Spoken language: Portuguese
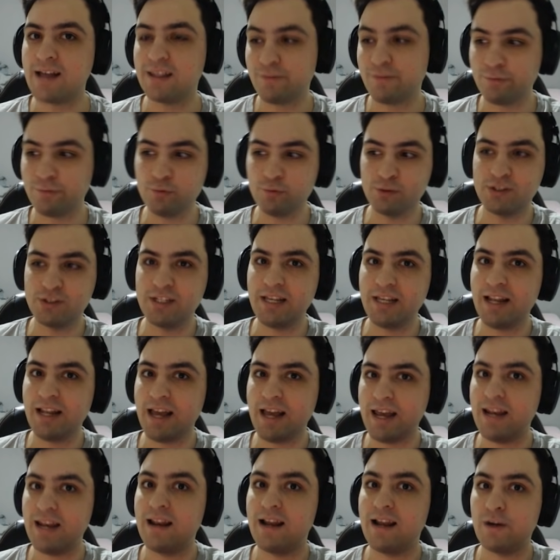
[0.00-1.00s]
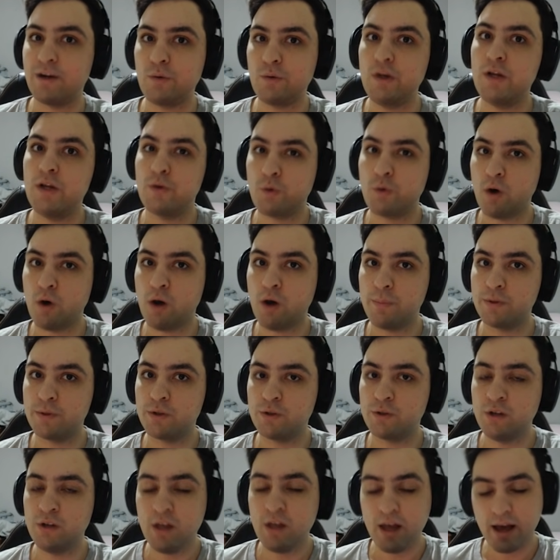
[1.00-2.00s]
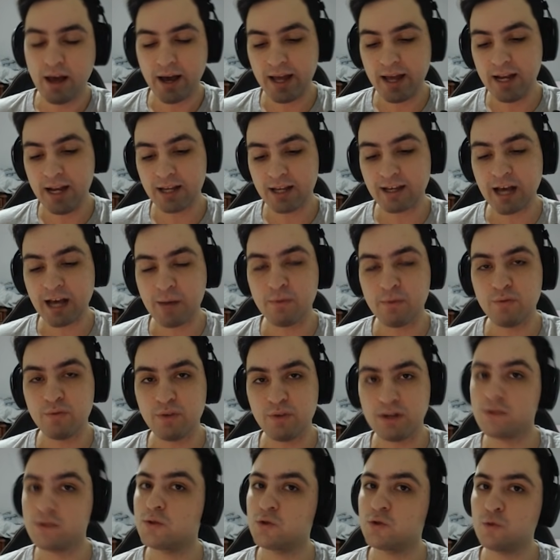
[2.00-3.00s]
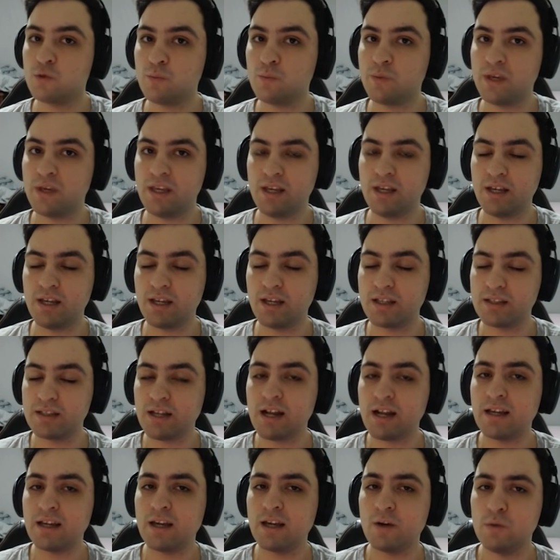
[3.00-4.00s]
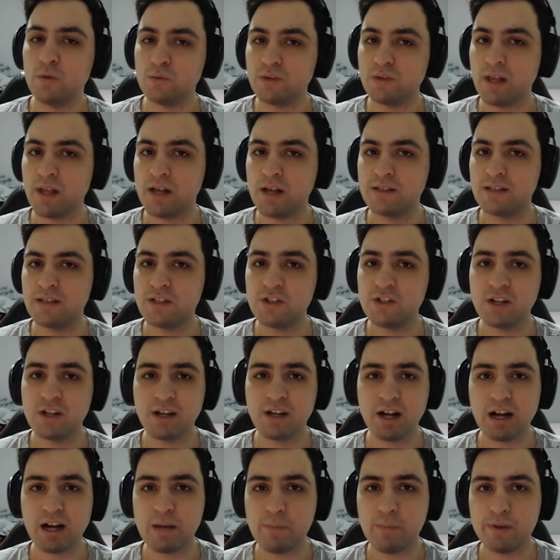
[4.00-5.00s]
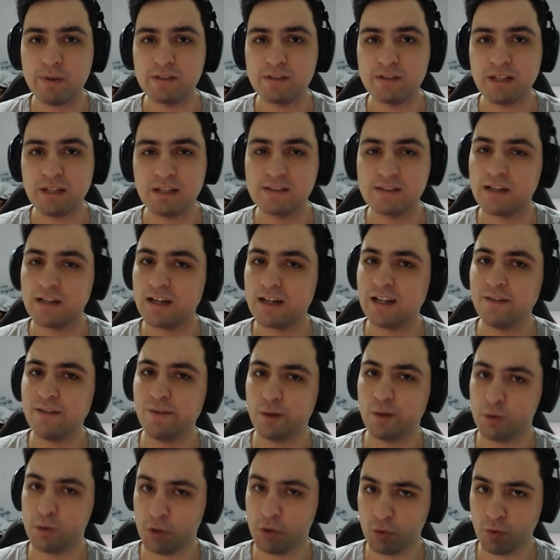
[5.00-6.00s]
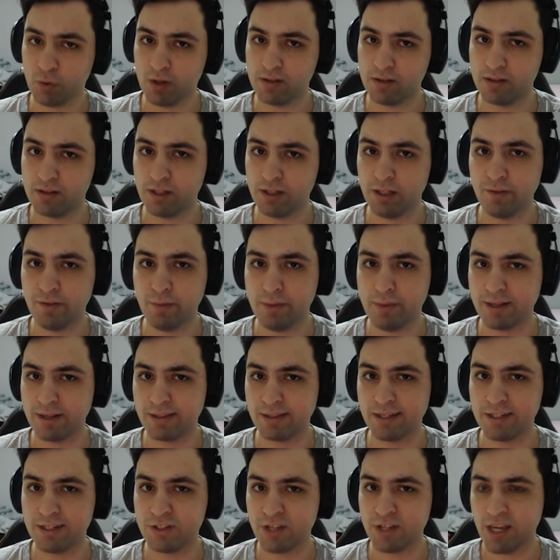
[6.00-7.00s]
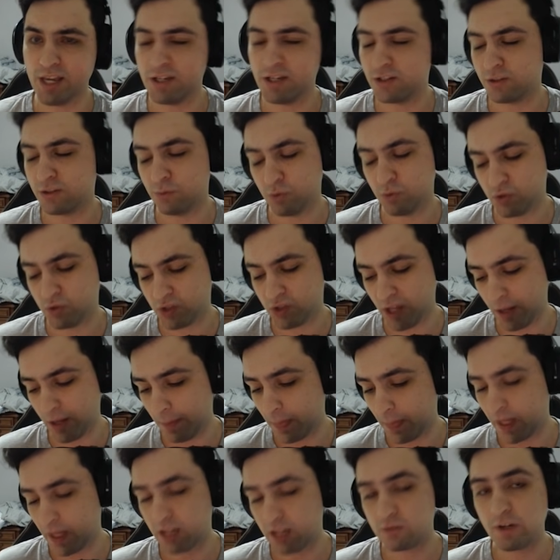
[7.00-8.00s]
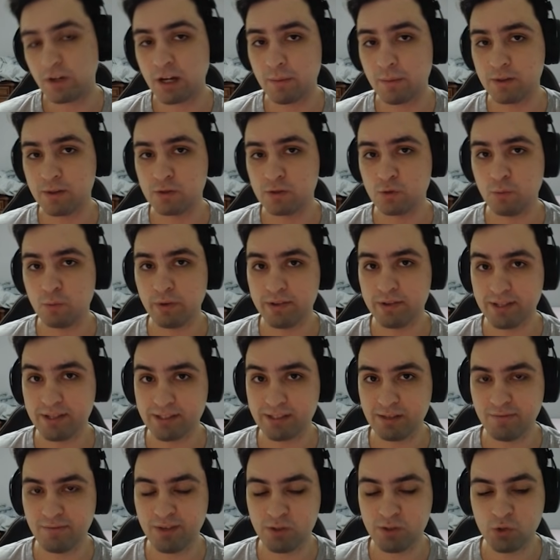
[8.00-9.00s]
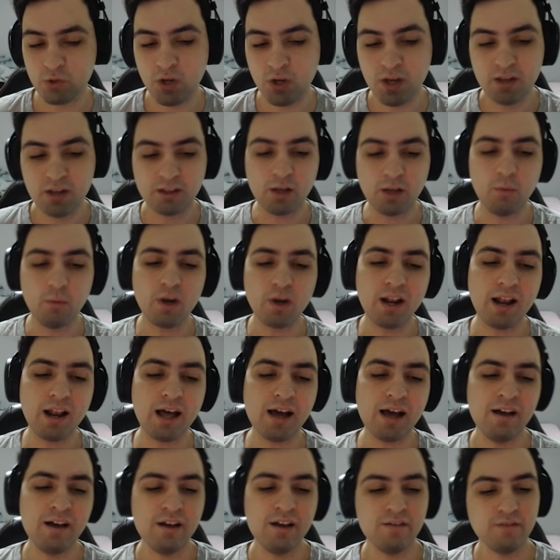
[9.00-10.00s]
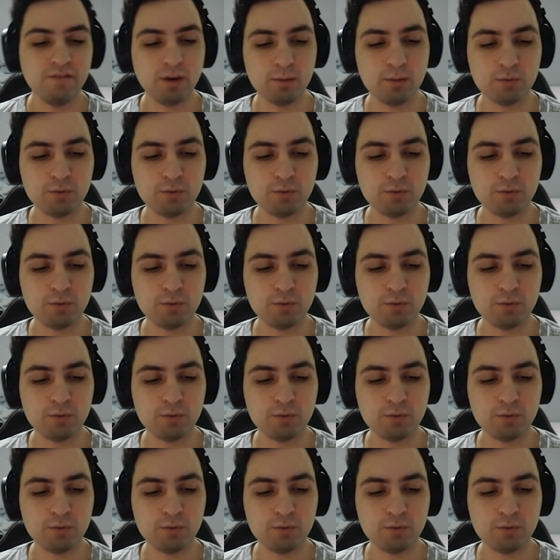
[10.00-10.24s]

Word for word: fuzila ele lá com o helicóptero, aí ele acaba virando zumbi. E o que será que acontece se a gente arrancar a cabeça dele? Será que ele vai continuar andando e vai matar a gente? Não sei. A gente vai acabar descobrindo nesse vídeo. Então bora lá, vamos